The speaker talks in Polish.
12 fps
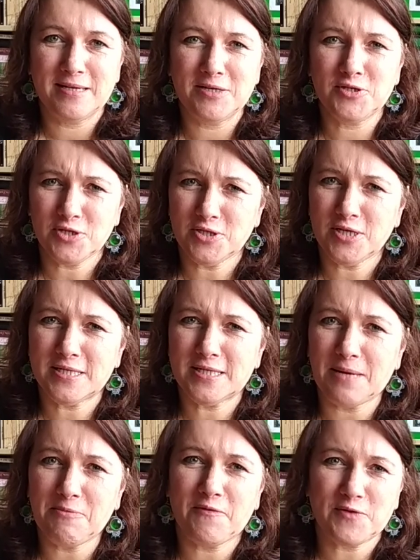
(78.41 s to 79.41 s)
i życie
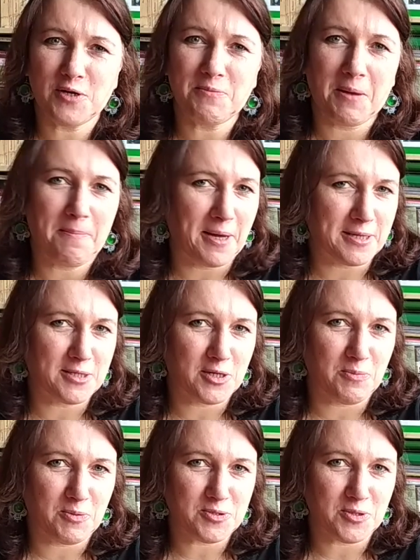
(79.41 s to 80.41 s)
samo w sobie bardzo
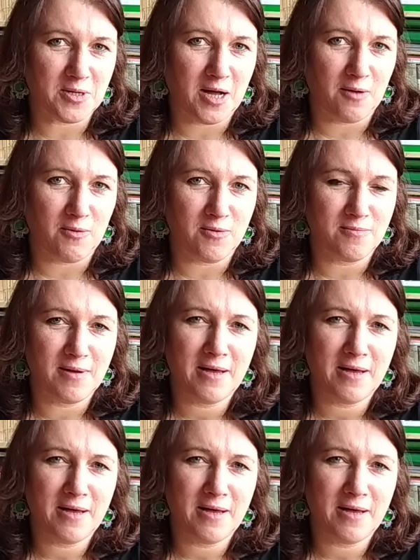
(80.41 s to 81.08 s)
go pociągało,